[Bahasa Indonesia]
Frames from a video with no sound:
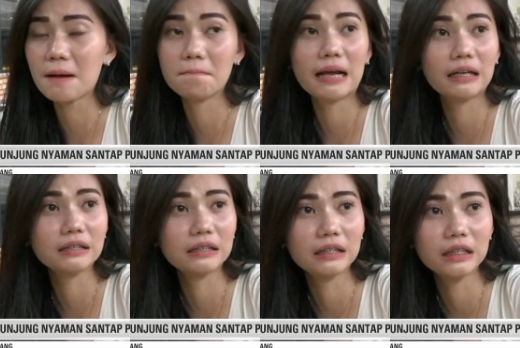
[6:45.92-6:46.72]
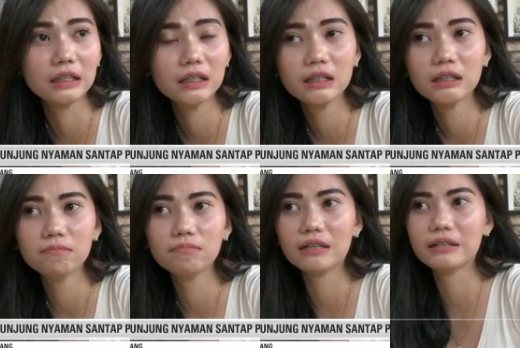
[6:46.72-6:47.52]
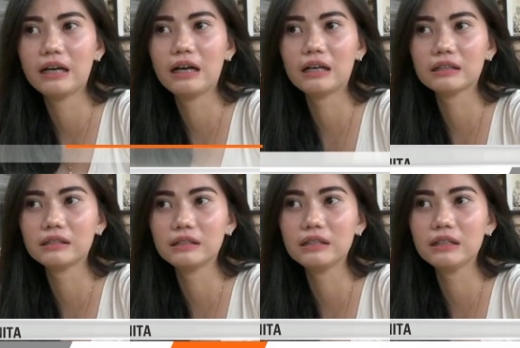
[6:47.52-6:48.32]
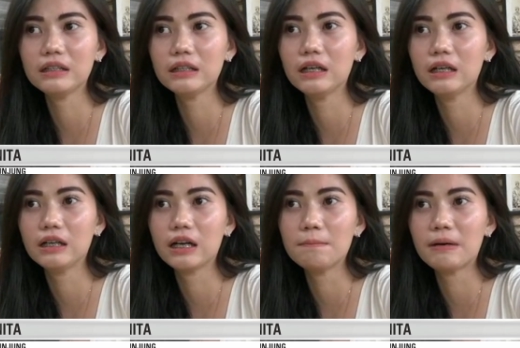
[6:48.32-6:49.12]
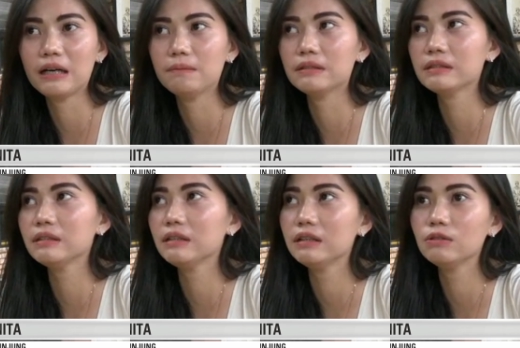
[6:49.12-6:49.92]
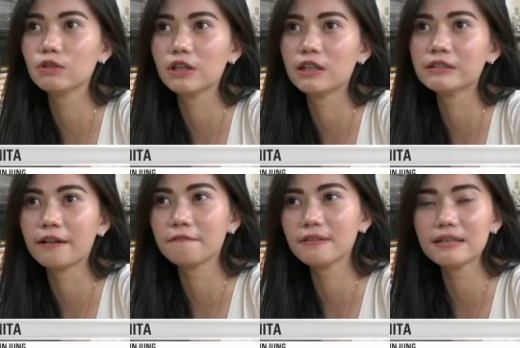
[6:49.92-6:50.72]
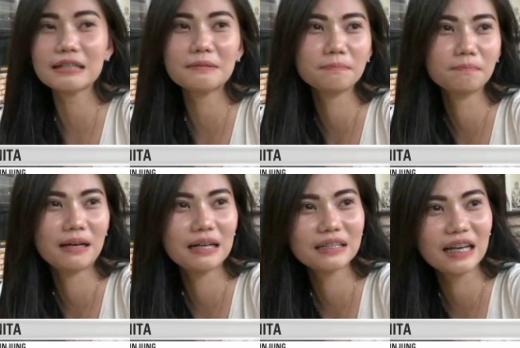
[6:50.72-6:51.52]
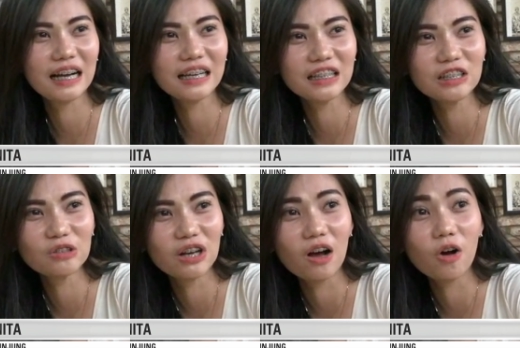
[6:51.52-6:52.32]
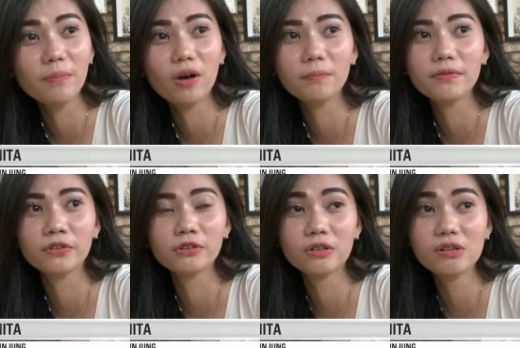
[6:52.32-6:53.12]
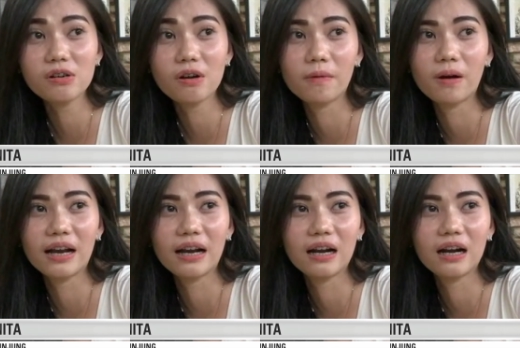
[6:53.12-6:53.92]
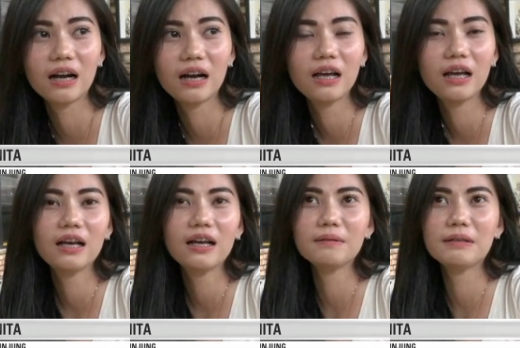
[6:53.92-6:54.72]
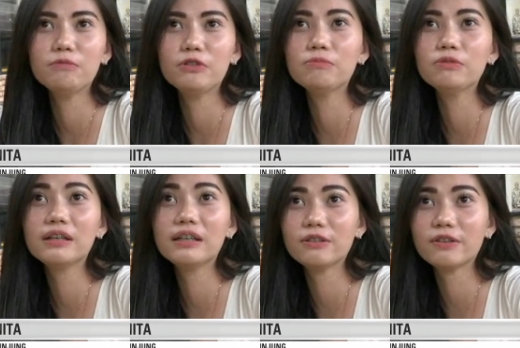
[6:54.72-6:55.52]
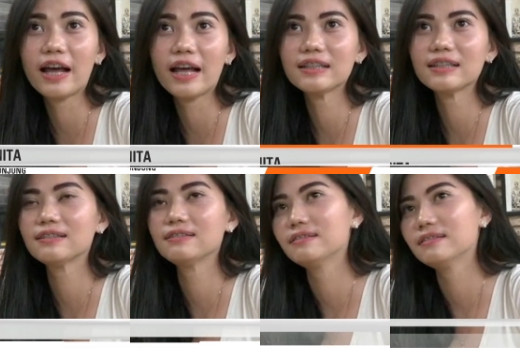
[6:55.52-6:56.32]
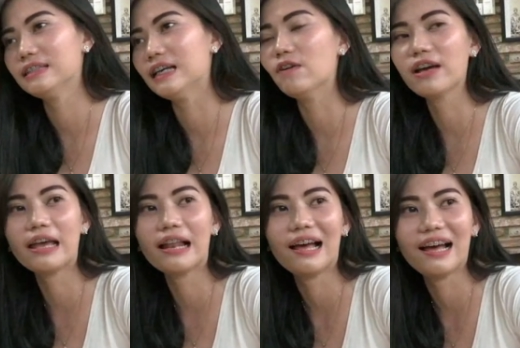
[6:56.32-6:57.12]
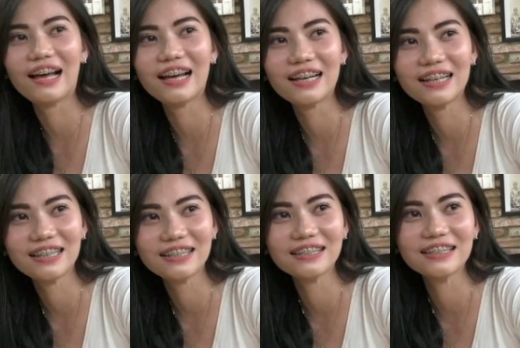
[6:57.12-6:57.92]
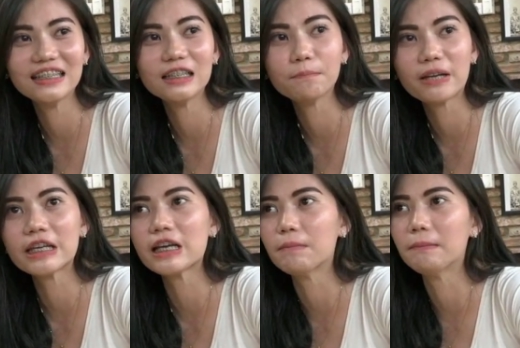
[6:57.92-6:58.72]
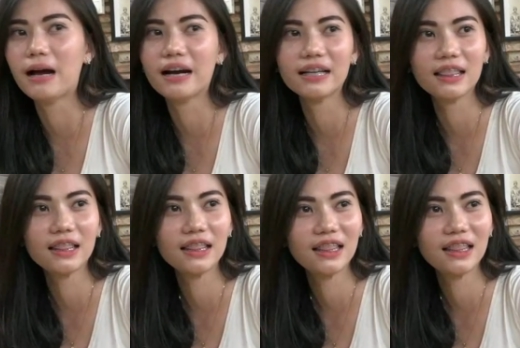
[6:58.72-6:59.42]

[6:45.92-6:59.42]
nyaman di sini. Banyak seni, eh, gambar-gambar eh, seni untuk kita selfie kan di mana sekarang kita suka hobi-hobi foto, rombongan ibu-ibu gitu kan uh. ya oke okay lah di sini tempatnya nyaman banget